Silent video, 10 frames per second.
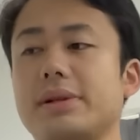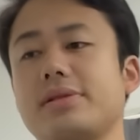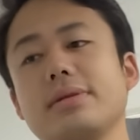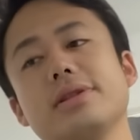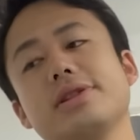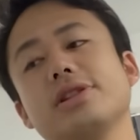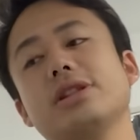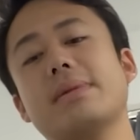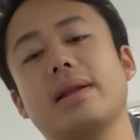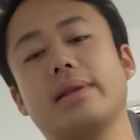数
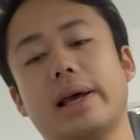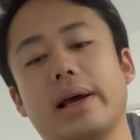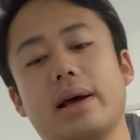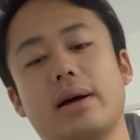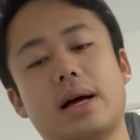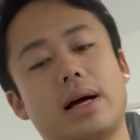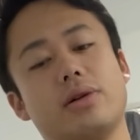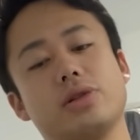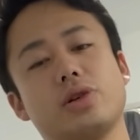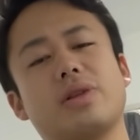十万であ
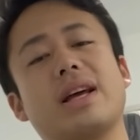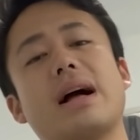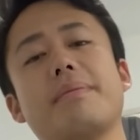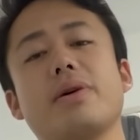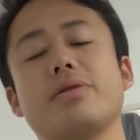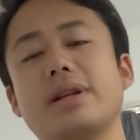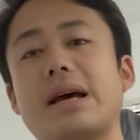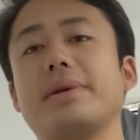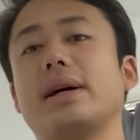の状態があんま良くないみ